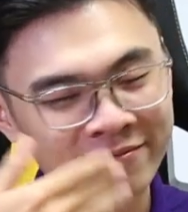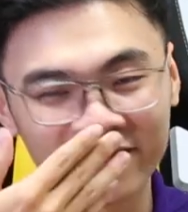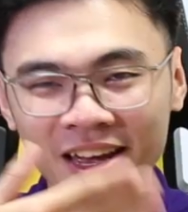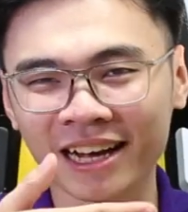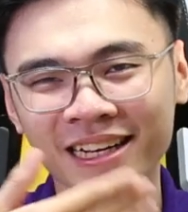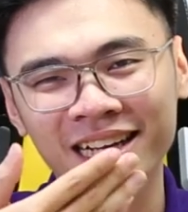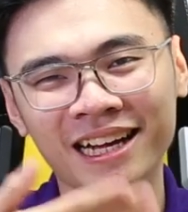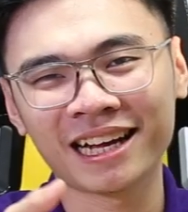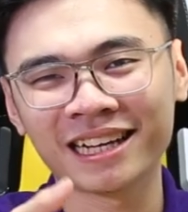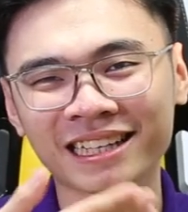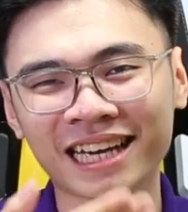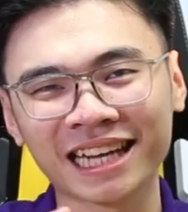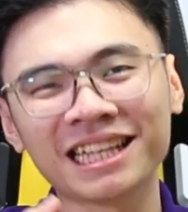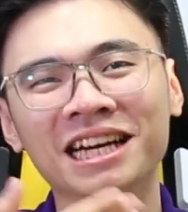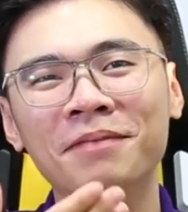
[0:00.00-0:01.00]
việc à,
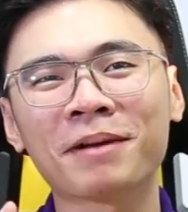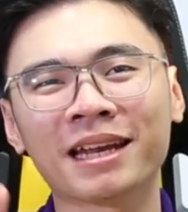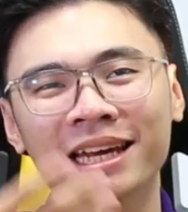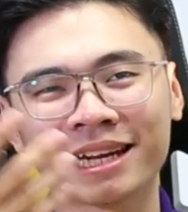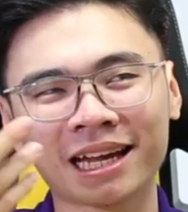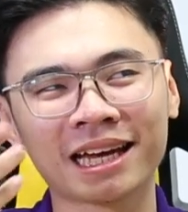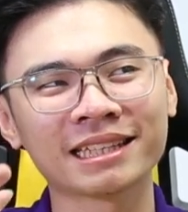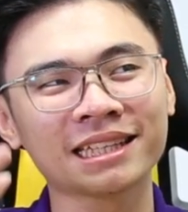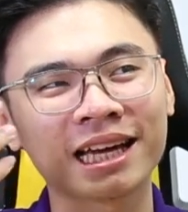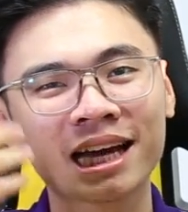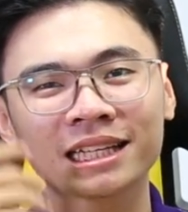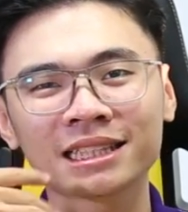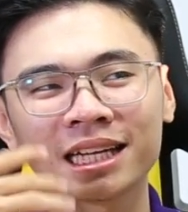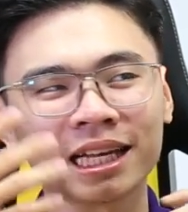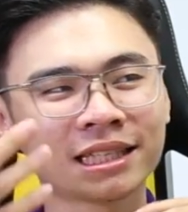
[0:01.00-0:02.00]
gánh được cái màn hình này
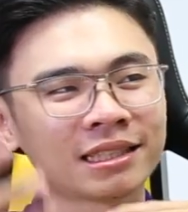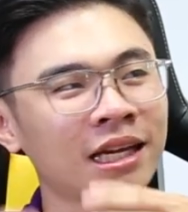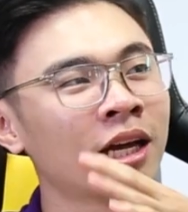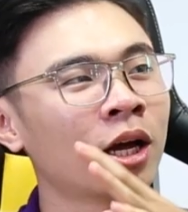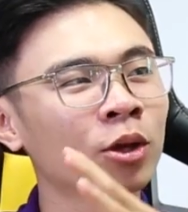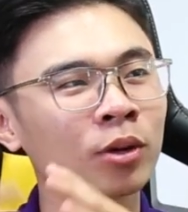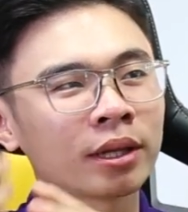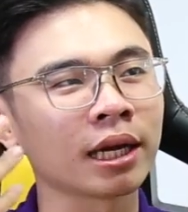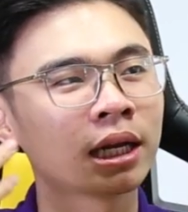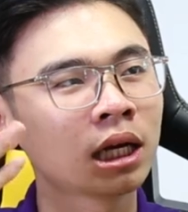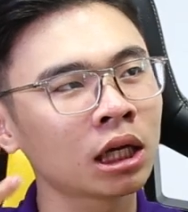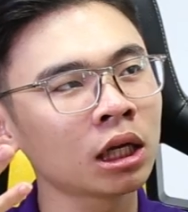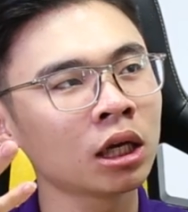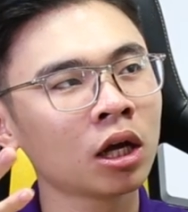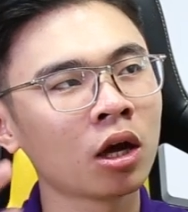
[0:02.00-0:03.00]
sẽ rất là thuận tiện
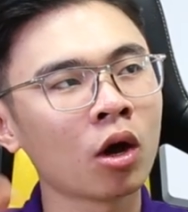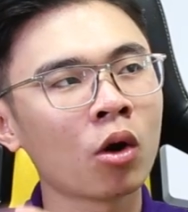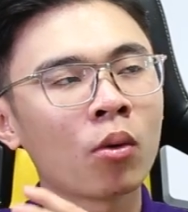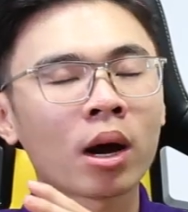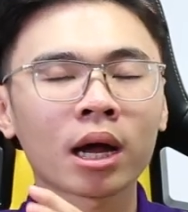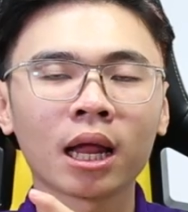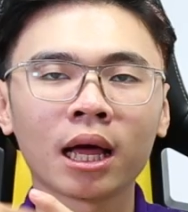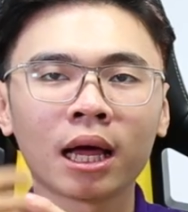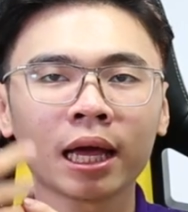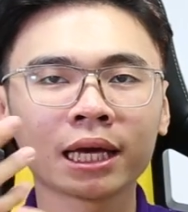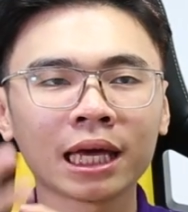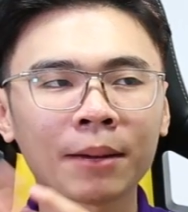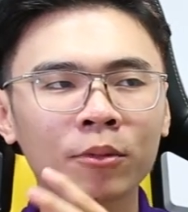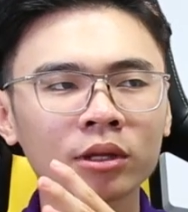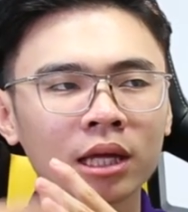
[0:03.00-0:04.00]
hơn hoặc là
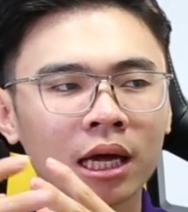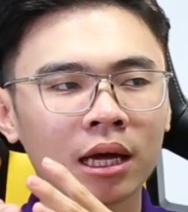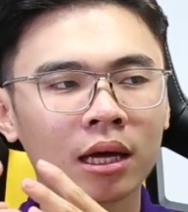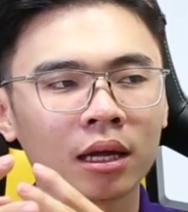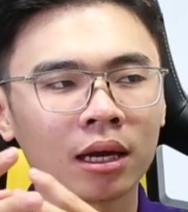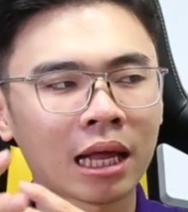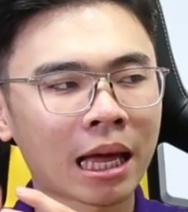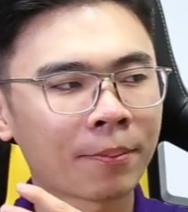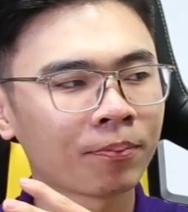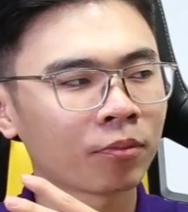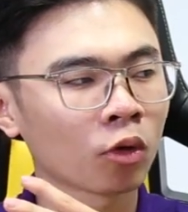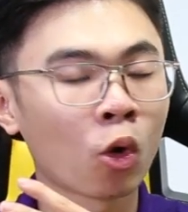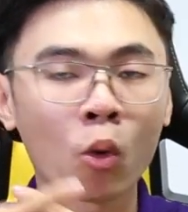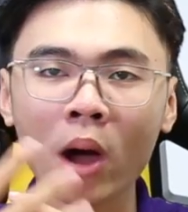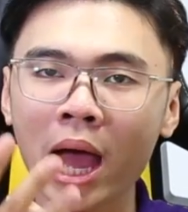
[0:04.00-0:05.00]
anh em có thể làm
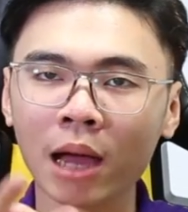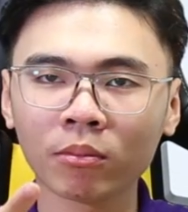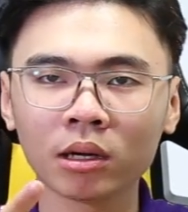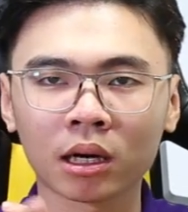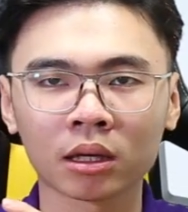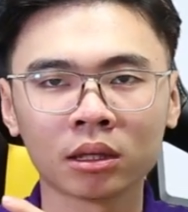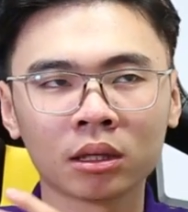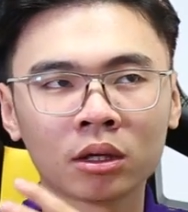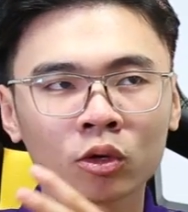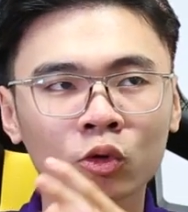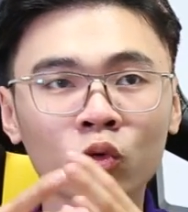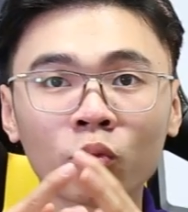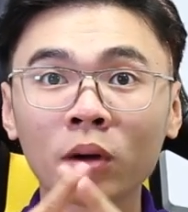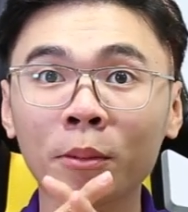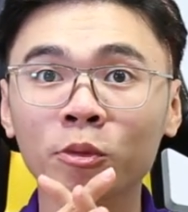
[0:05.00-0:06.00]
đồ họa cũng được
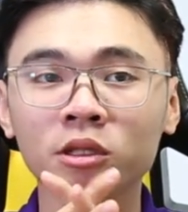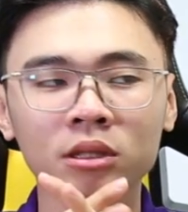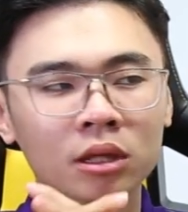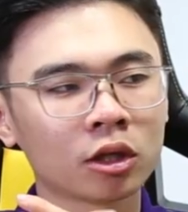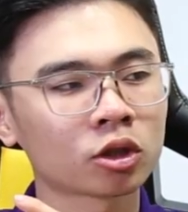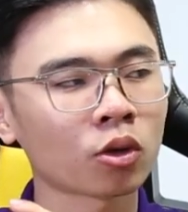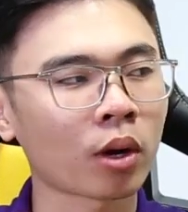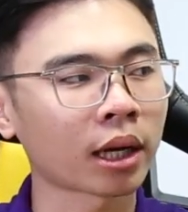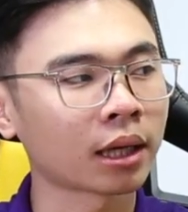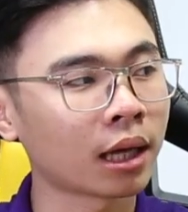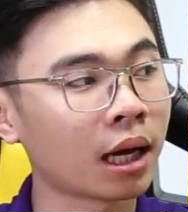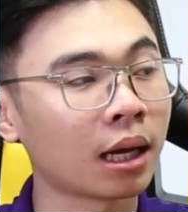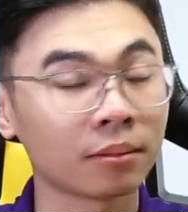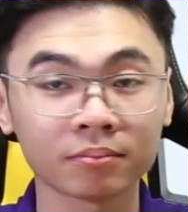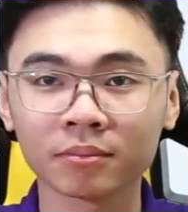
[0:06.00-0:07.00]
cũng là một sự lựa chọn
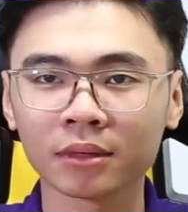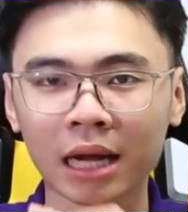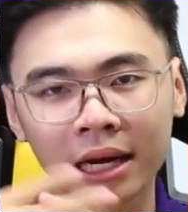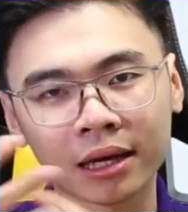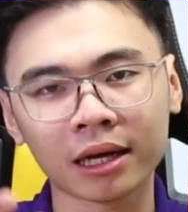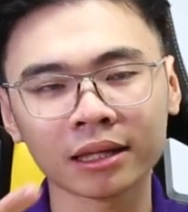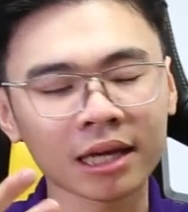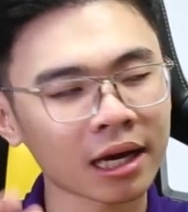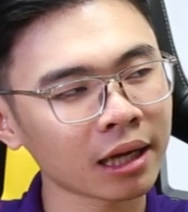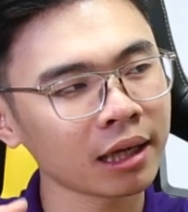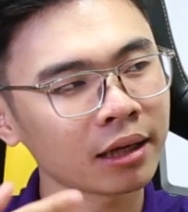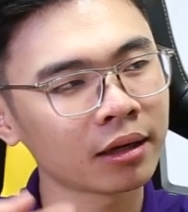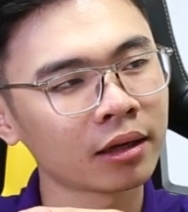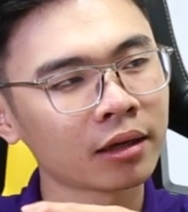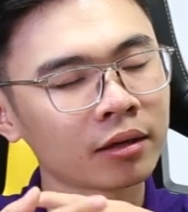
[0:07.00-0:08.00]
đáng để cân nhắc
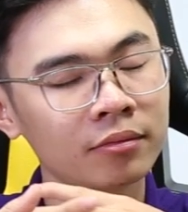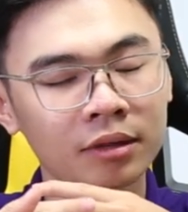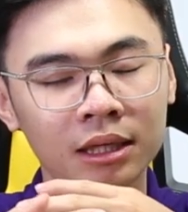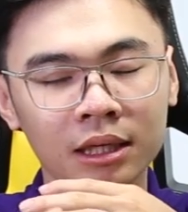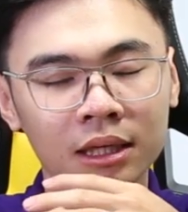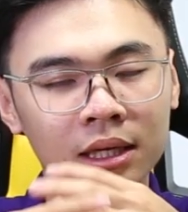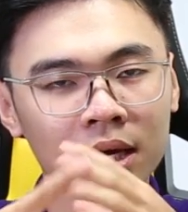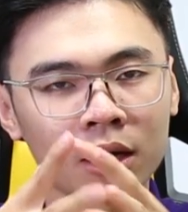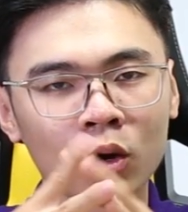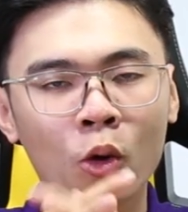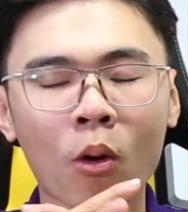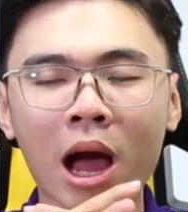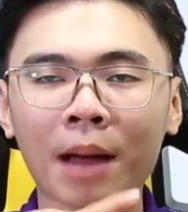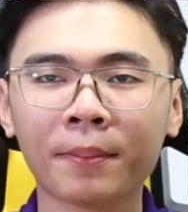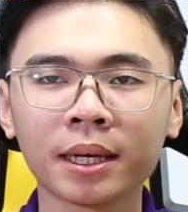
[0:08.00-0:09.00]
ấy thì
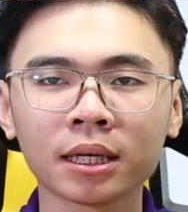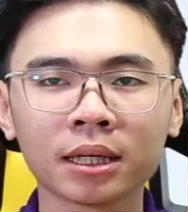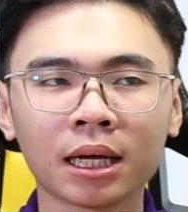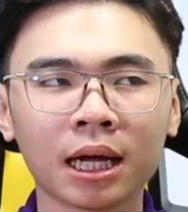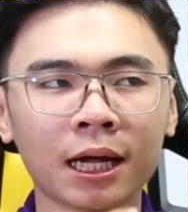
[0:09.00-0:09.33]
đồ họa mức